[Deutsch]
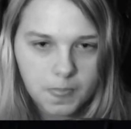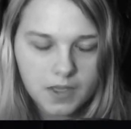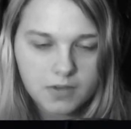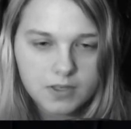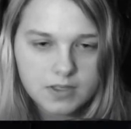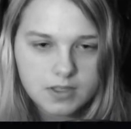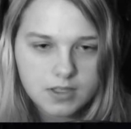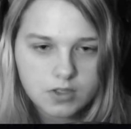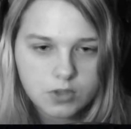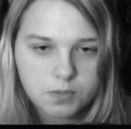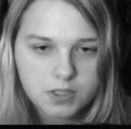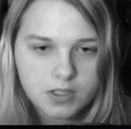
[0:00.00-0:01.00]
ich weiß gar
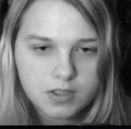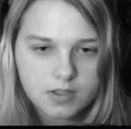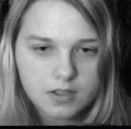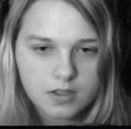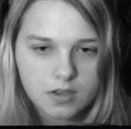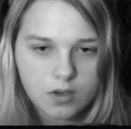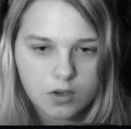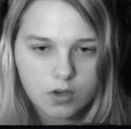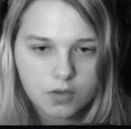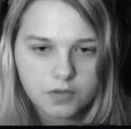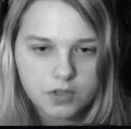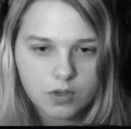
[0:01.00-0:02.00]
nicht, ob der hier drin auch
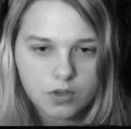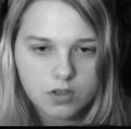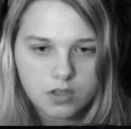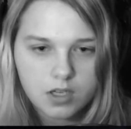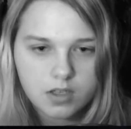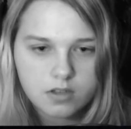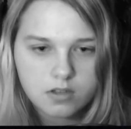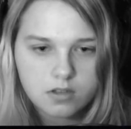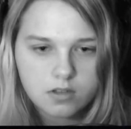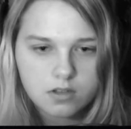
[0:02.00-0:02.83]
auftauchen kann.